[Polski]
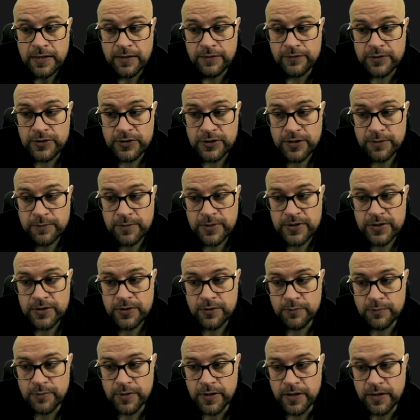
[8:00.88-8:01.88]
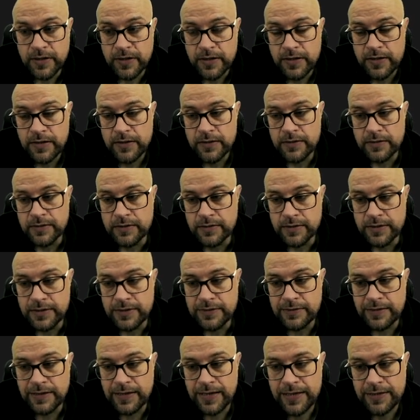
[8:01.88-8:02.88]
weźmiemy sobie e,
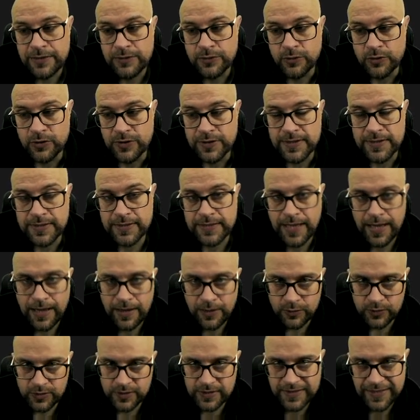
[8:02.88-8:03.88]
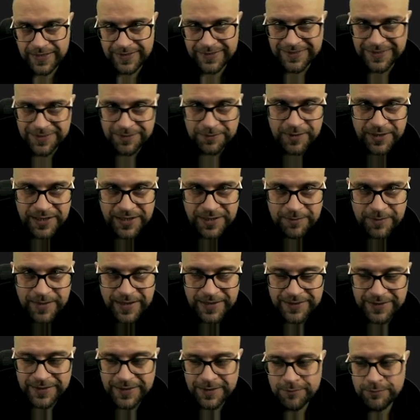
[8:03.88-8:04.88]
iterator za ostatnim
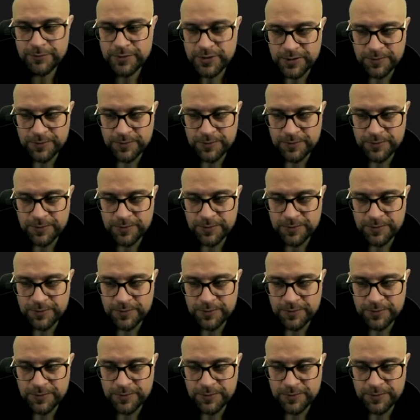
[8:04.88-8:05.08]
elementem,